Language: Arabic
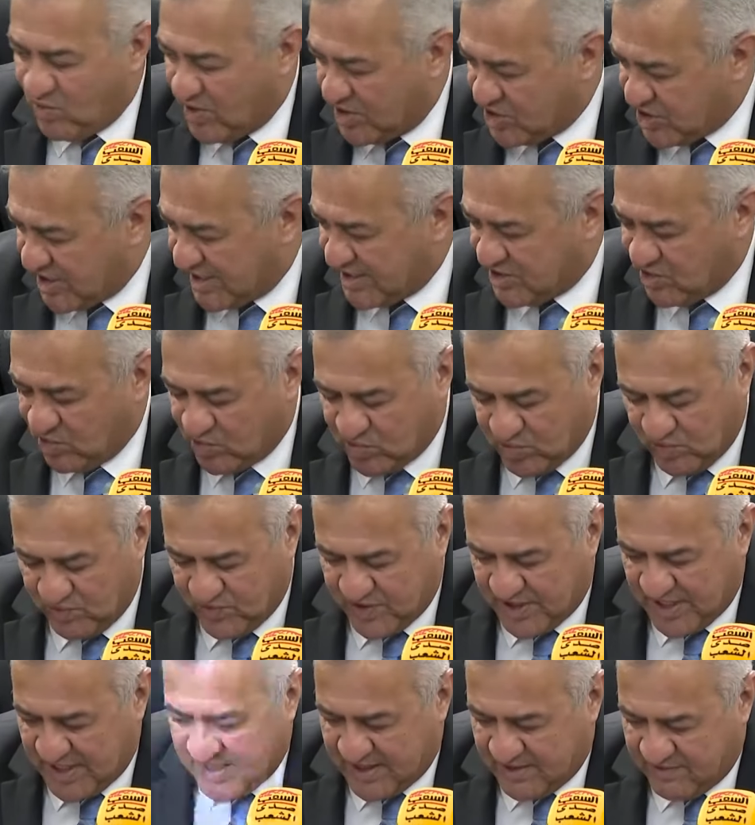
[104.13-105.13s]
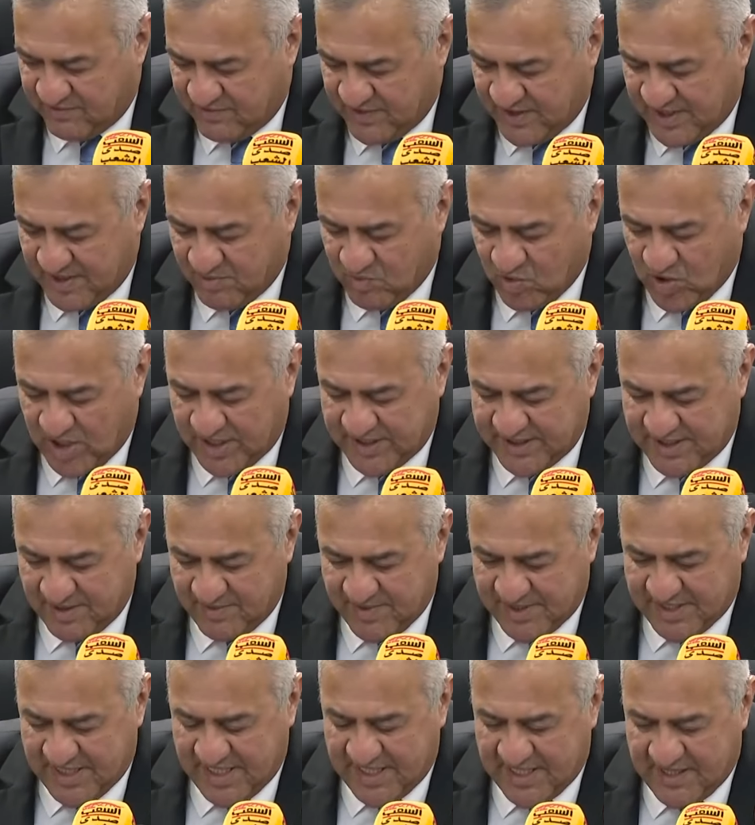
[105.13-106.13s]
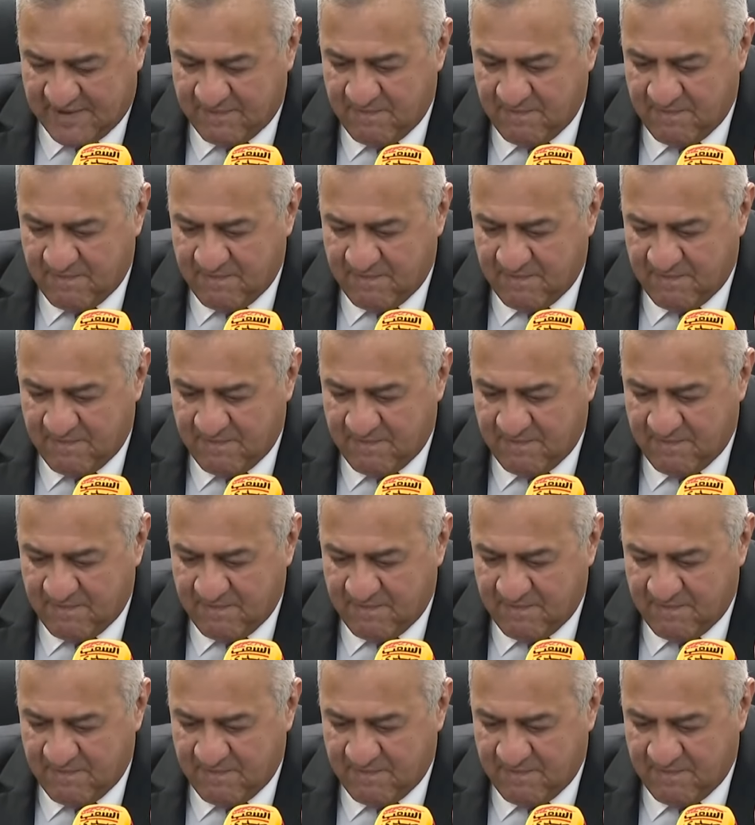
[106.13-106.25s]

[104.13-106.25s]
وأشرت عطوفتك في مقدمتك